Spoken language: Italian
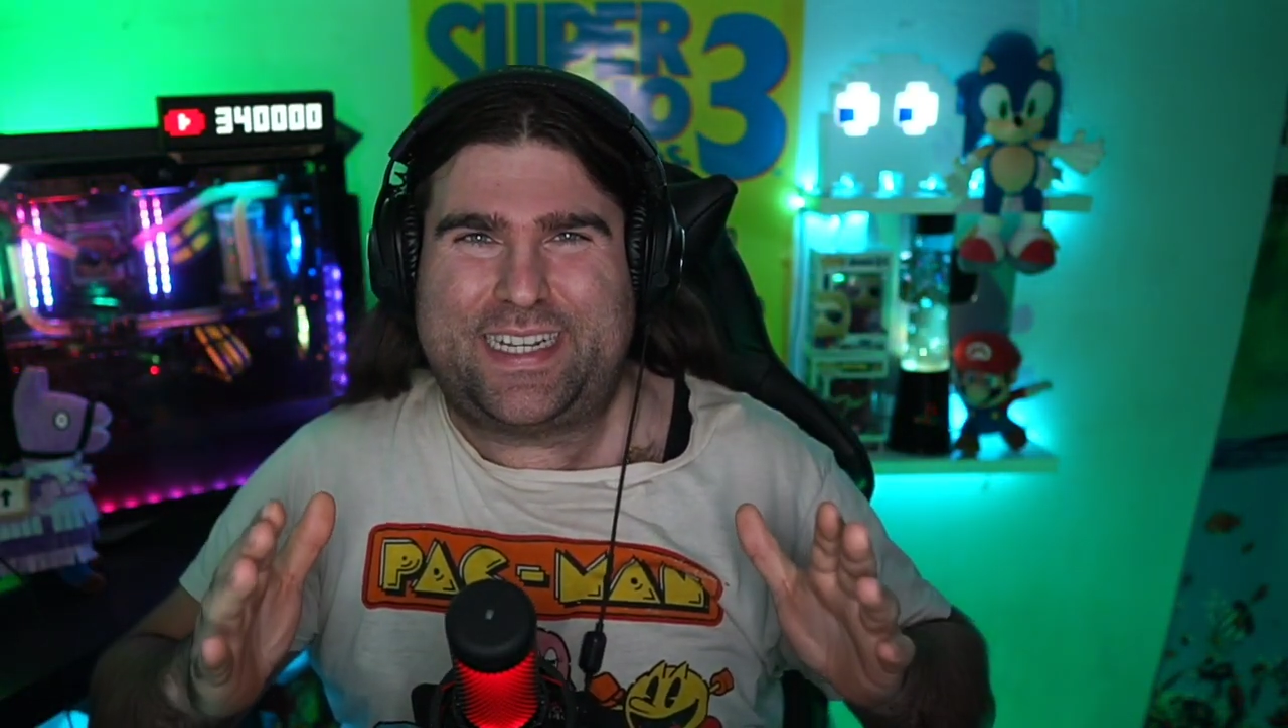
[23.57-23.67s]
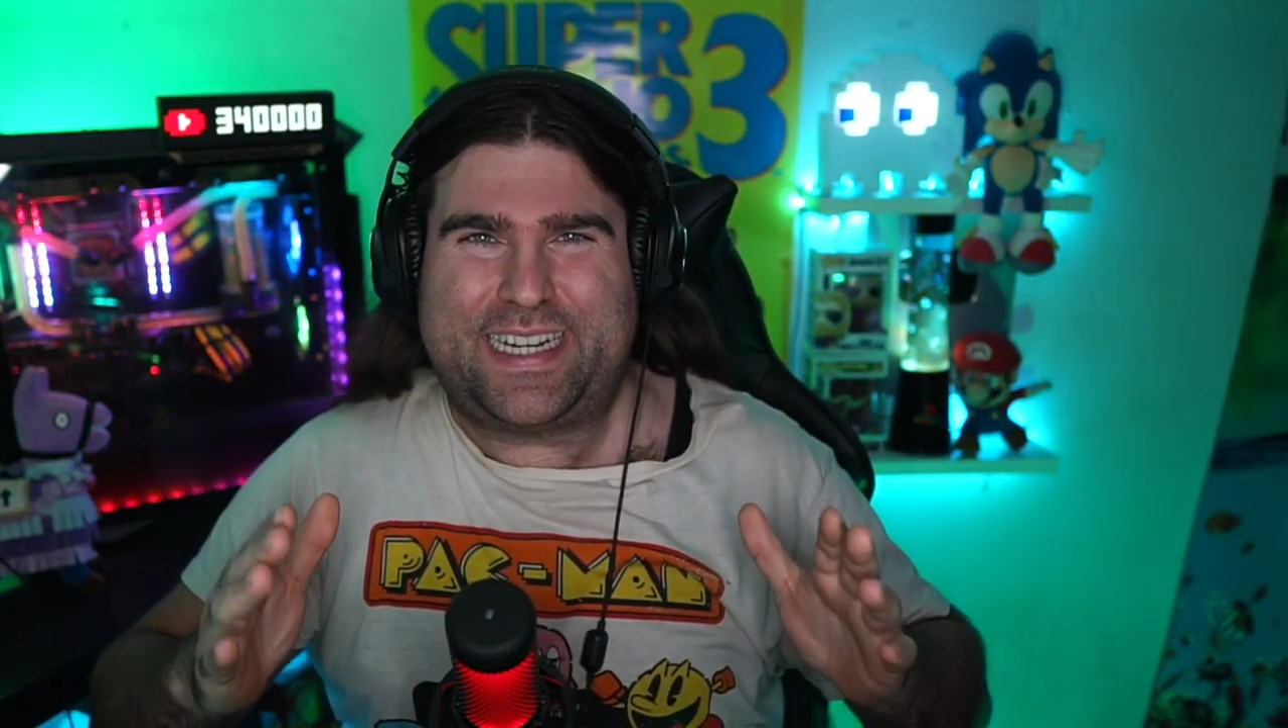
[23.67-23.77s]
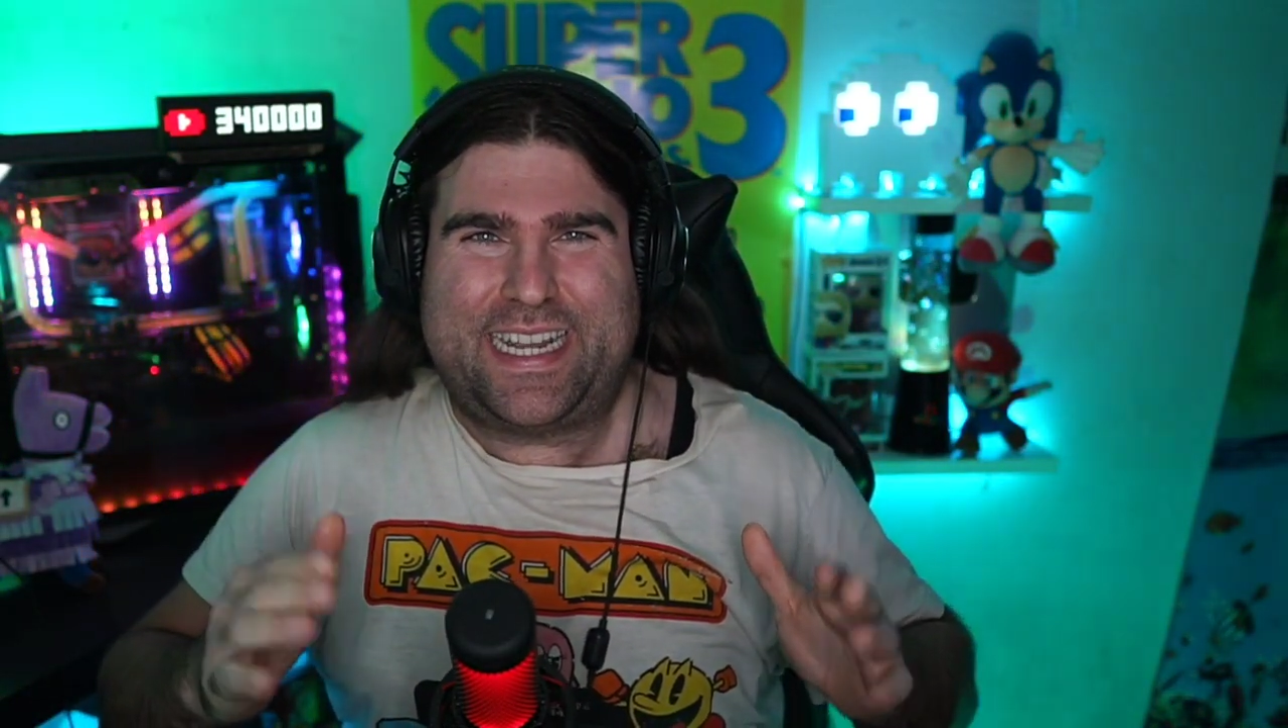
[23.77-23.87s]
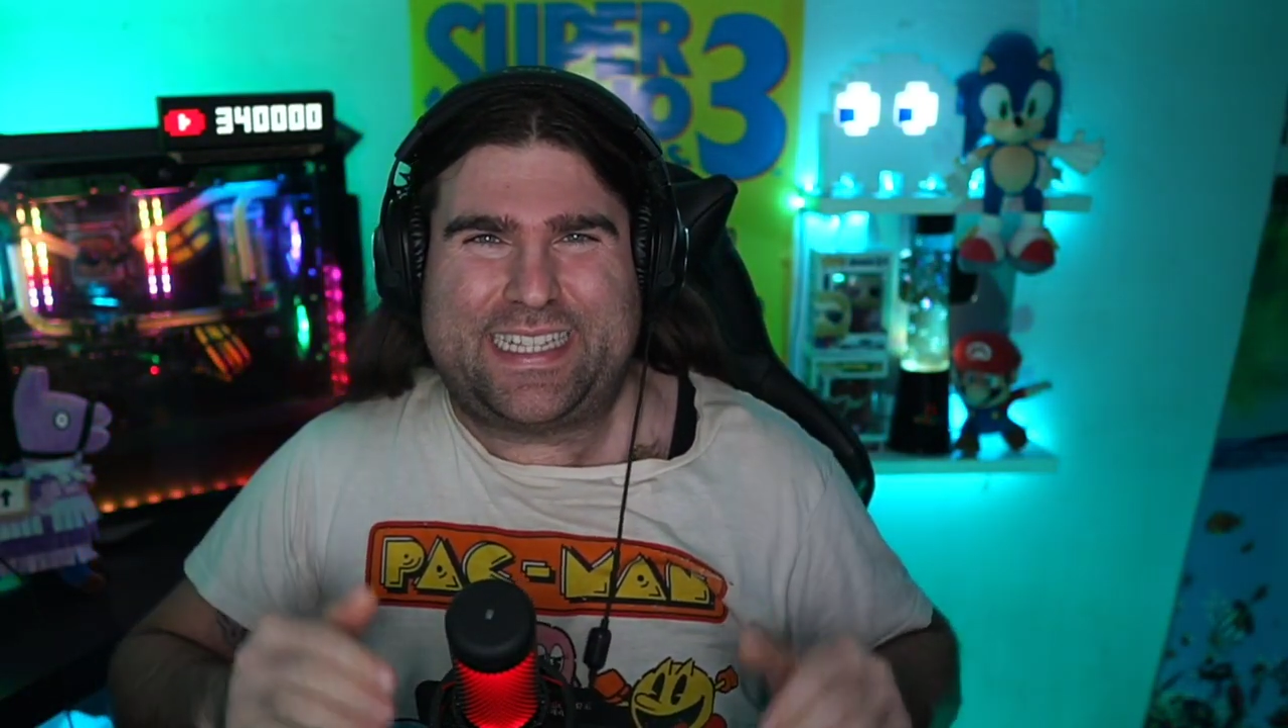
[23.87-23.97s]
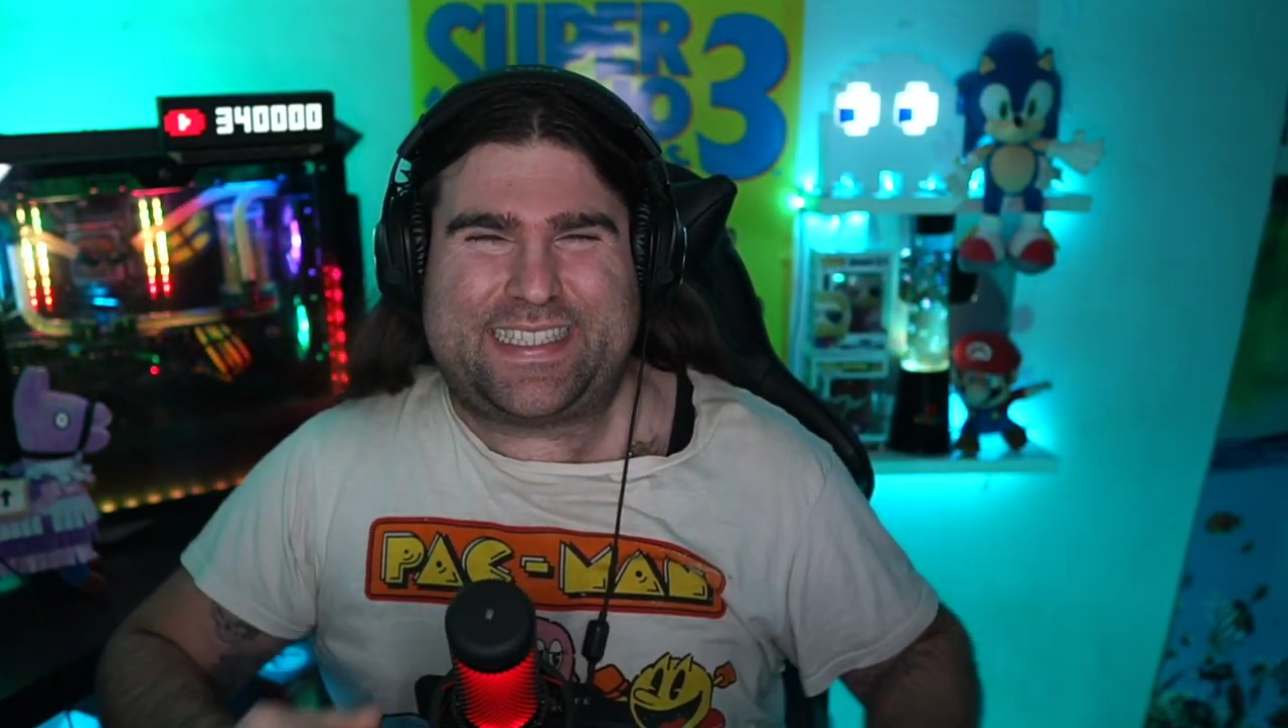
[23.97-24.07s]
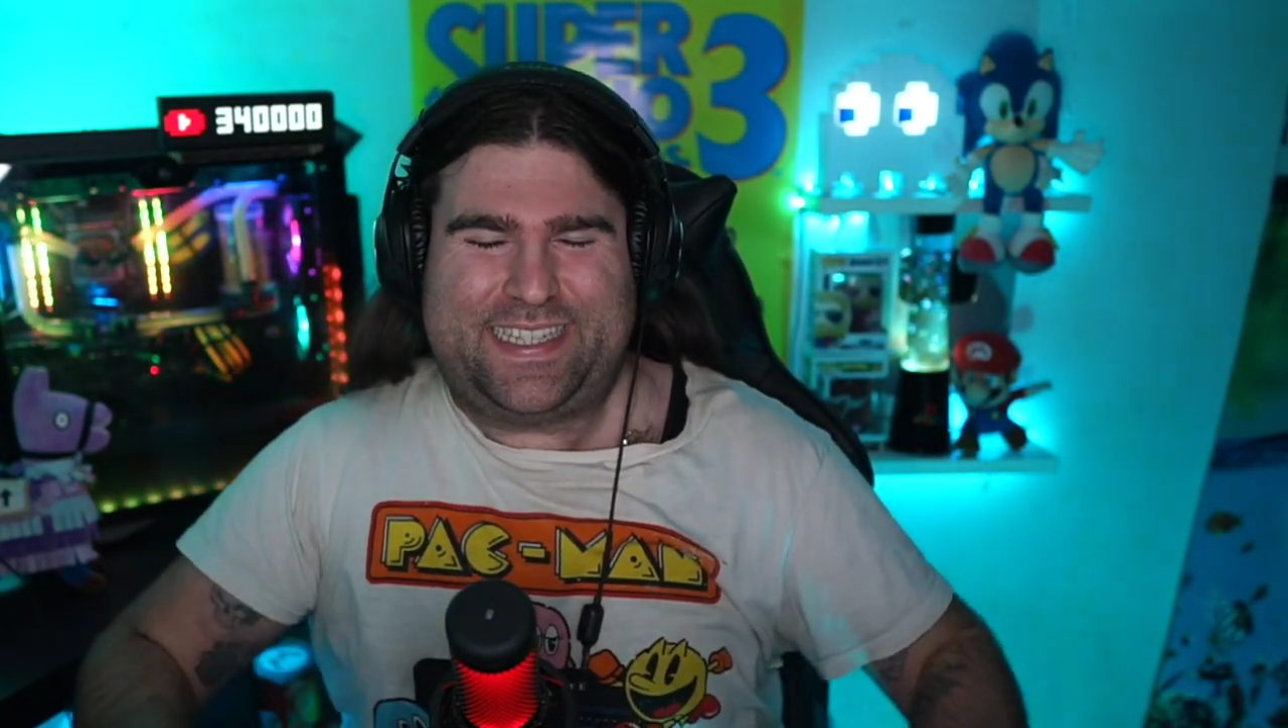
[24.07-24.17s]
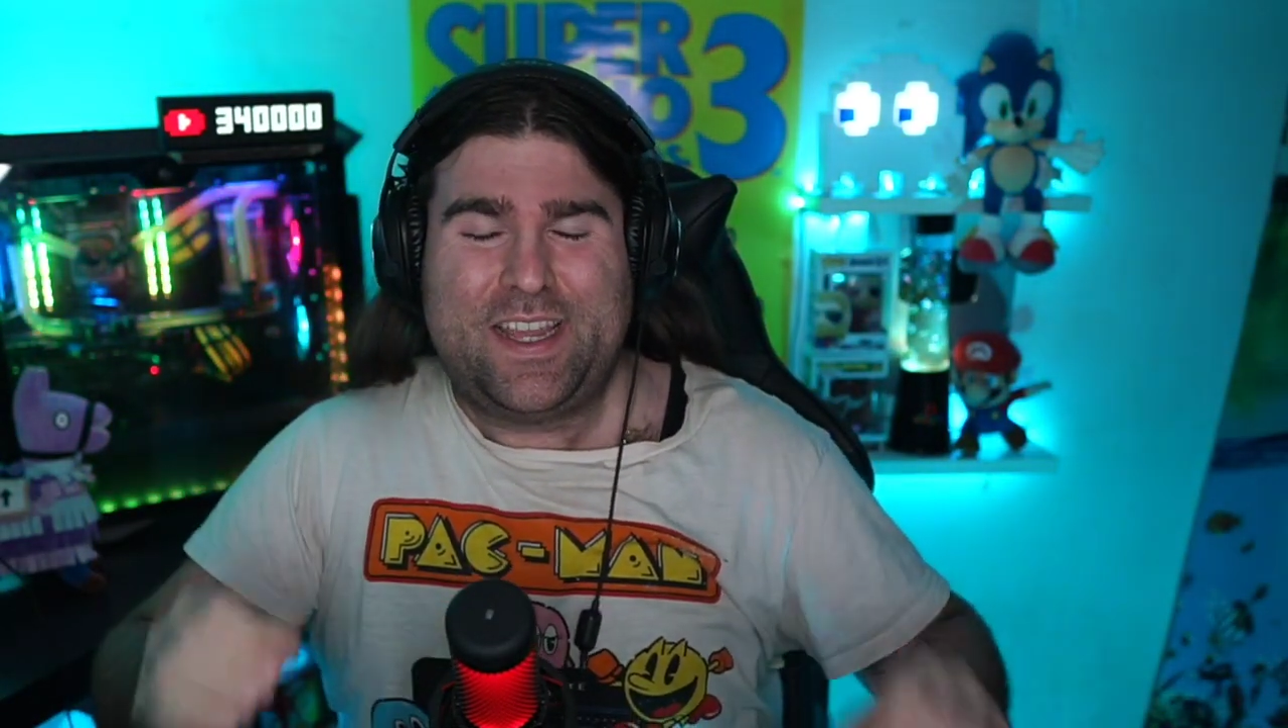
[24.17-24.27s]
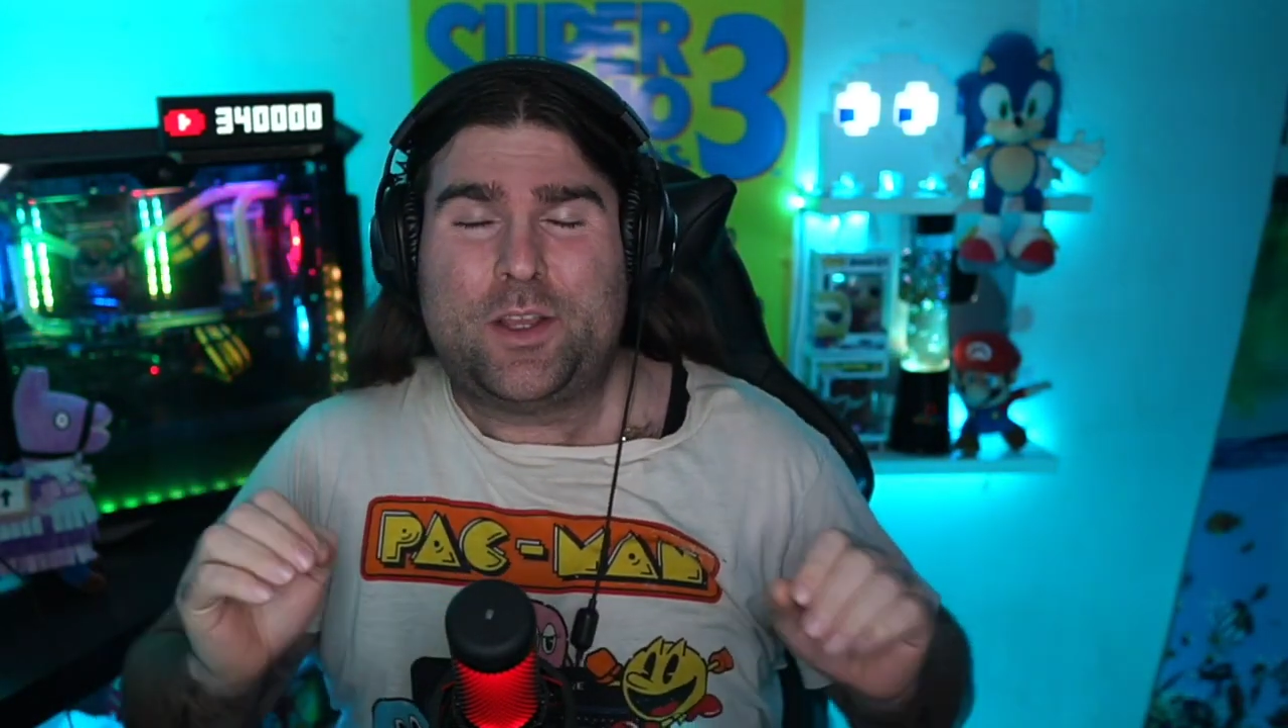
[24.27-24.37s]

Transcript: ragazzi